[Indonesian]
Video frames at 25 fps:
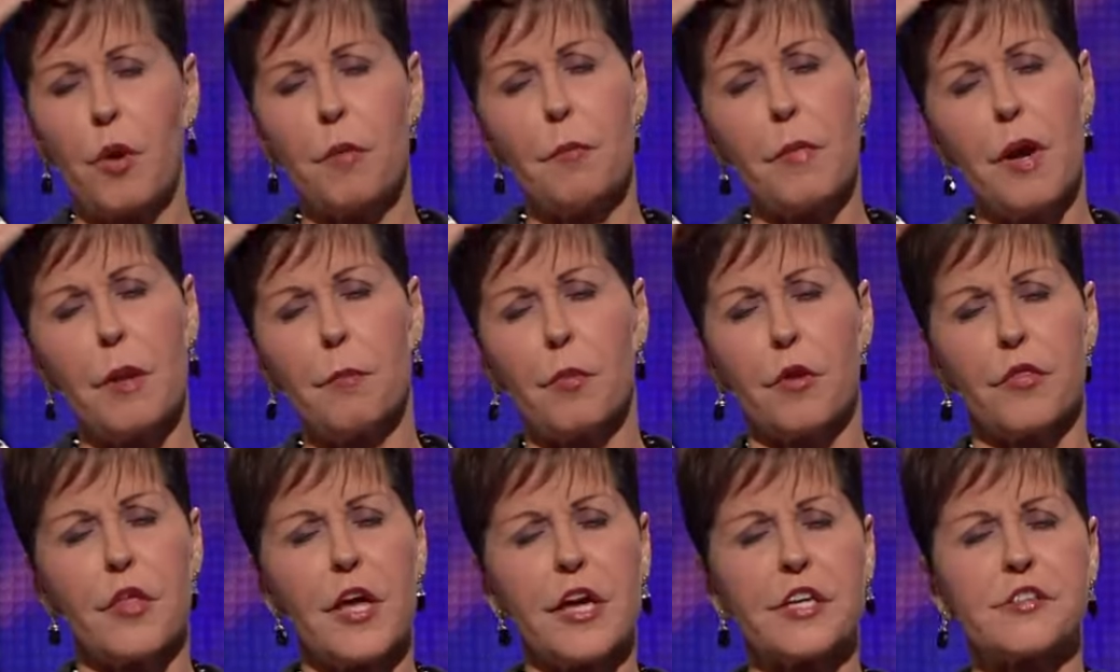
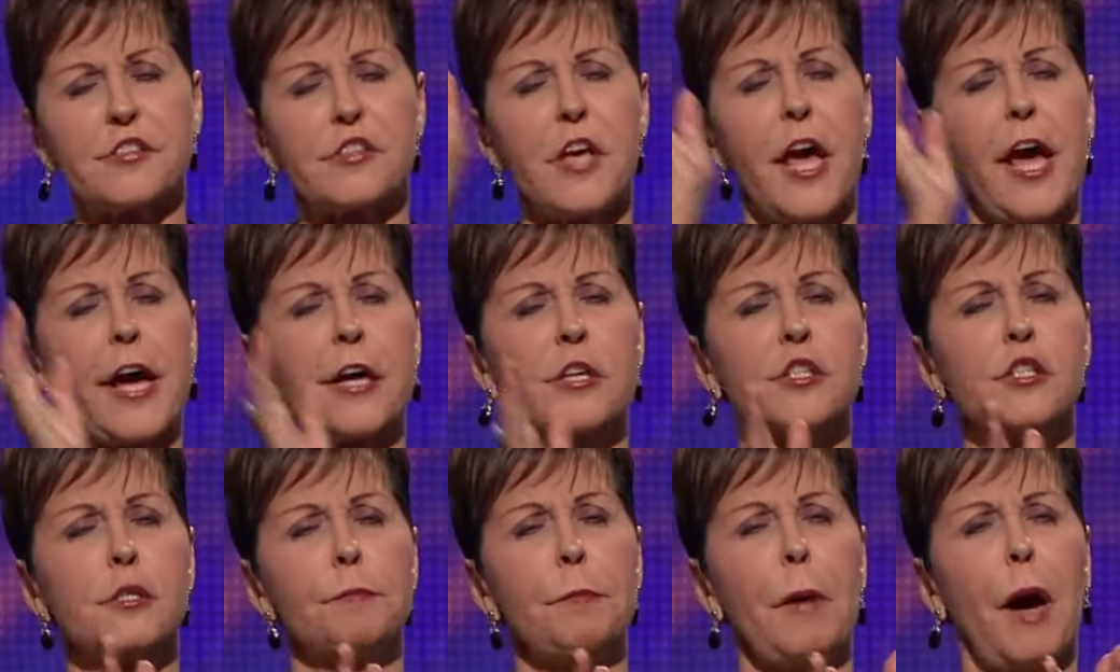ingat pojokan
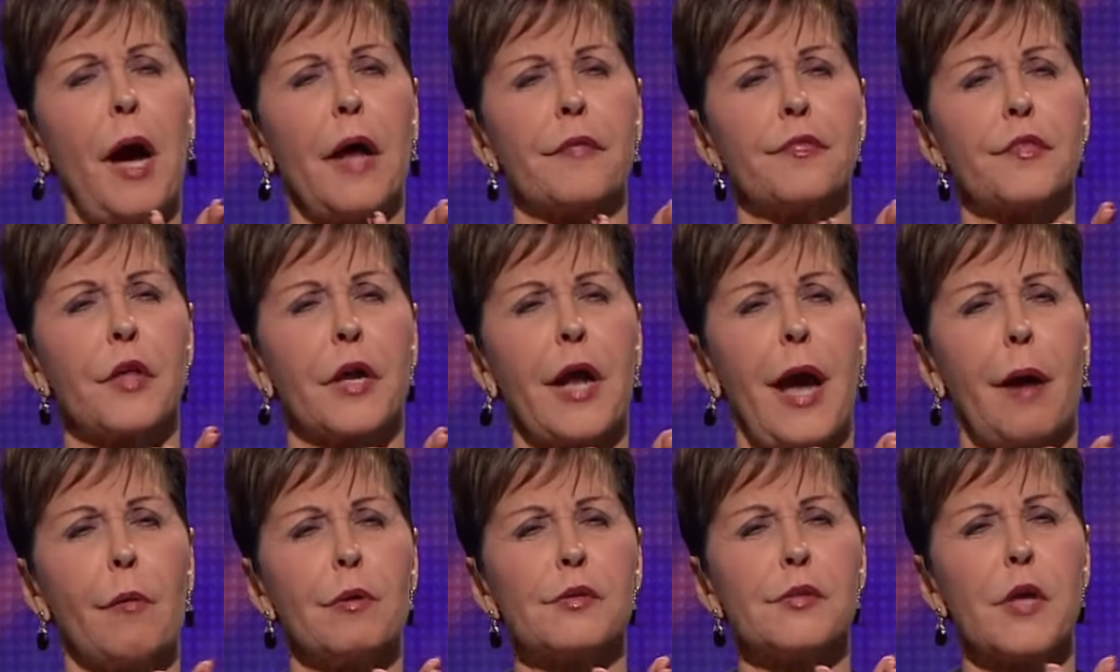yang sama di
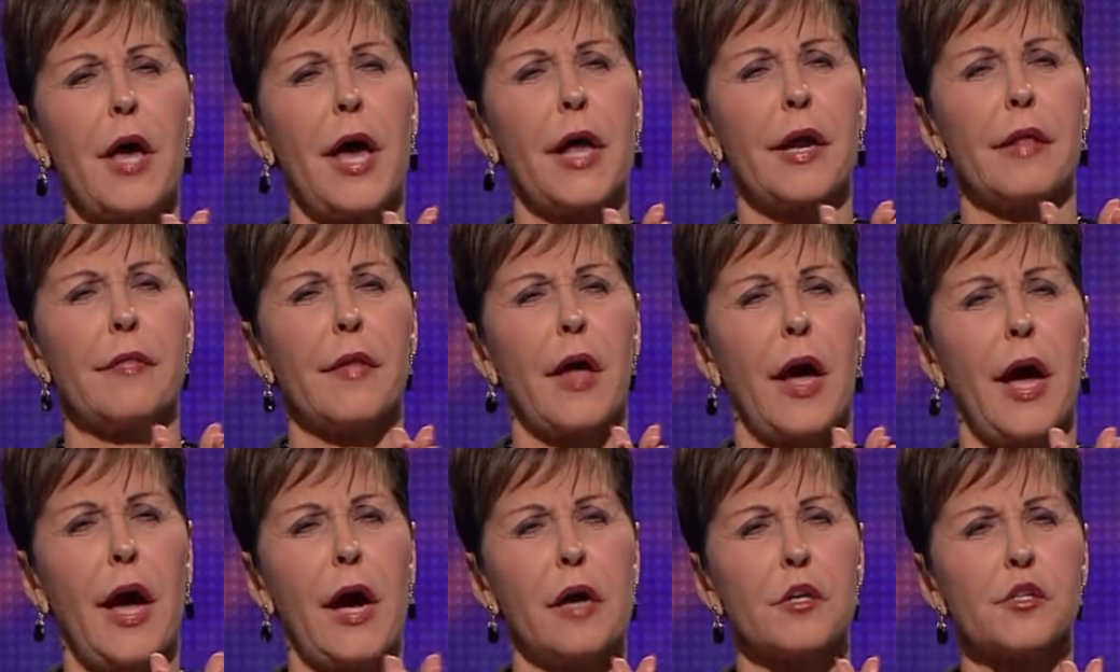dalam
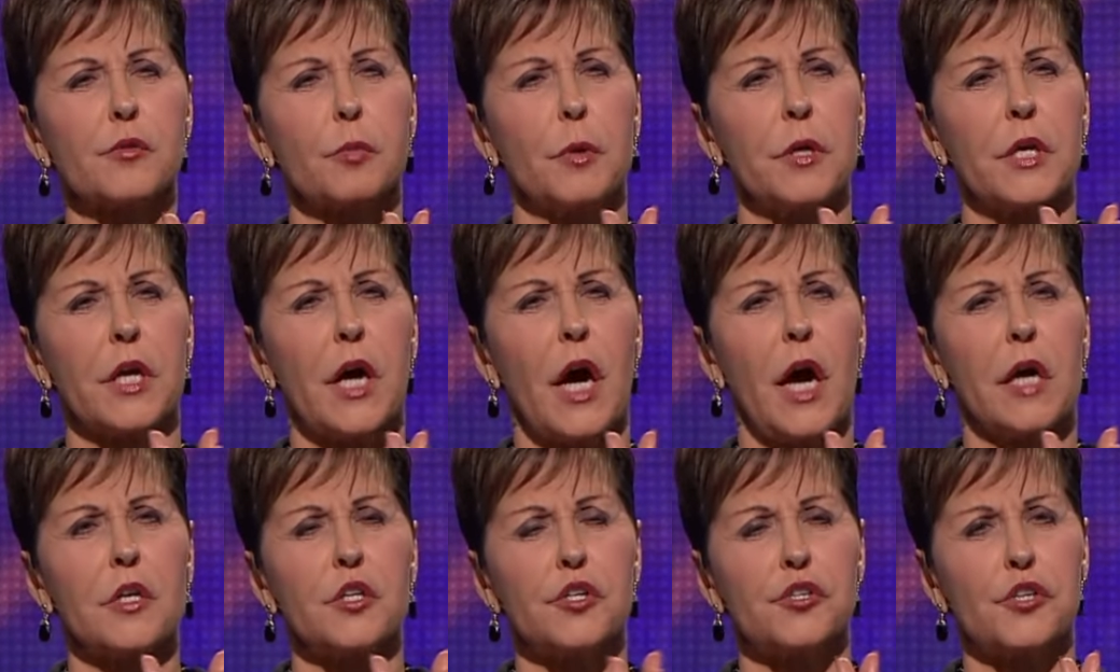rumah di mana
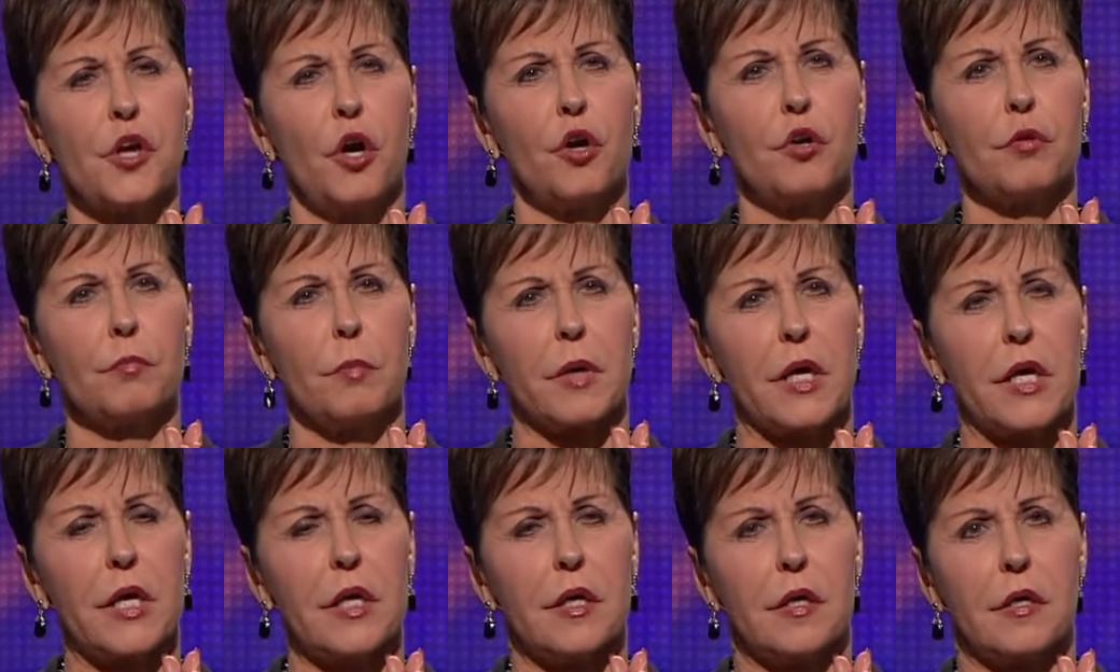Allah
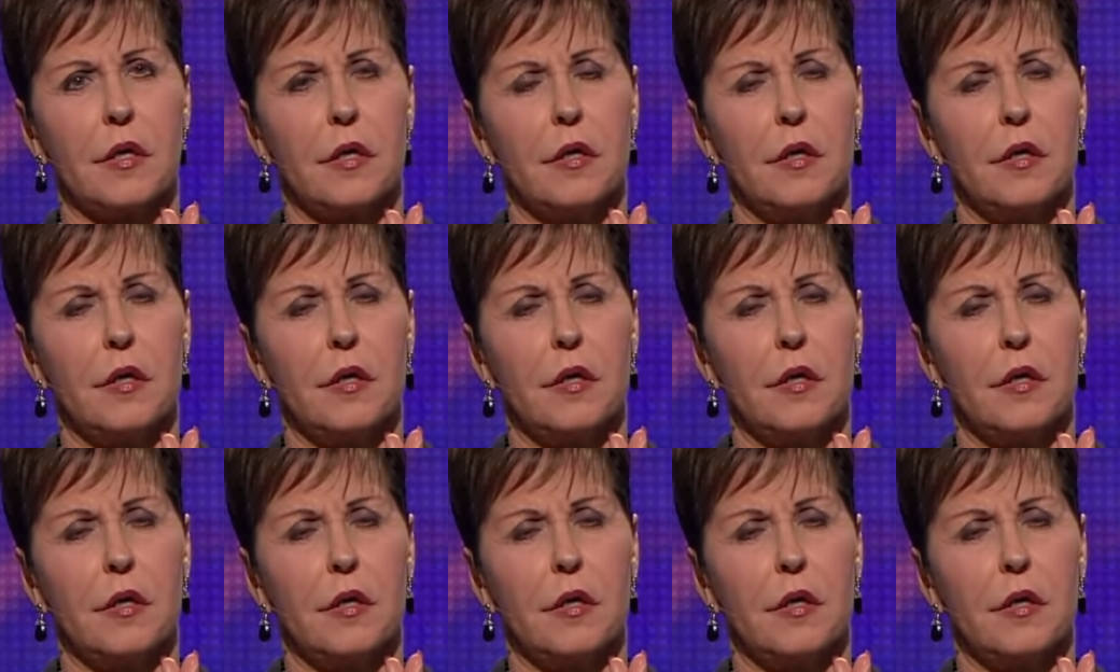menunjukkan